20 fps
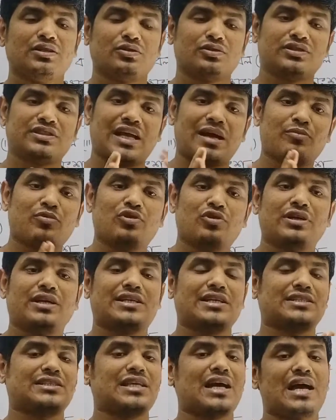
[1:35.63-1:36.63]
তো যেমন
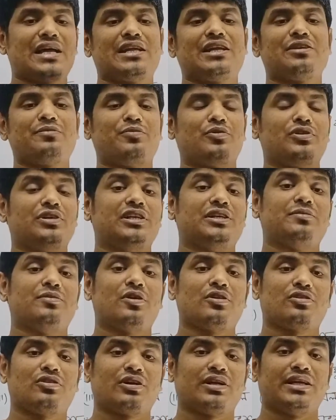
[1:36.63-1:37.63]
এটা স্থানের উপর
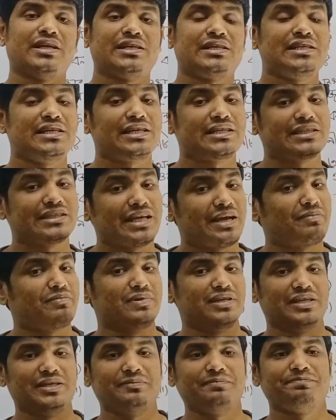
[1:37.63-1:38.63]
নির্ভর করে ঠিক
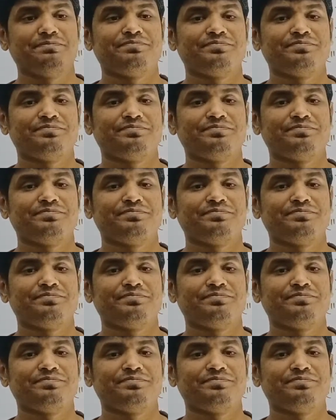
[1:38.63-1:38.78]
তেমনি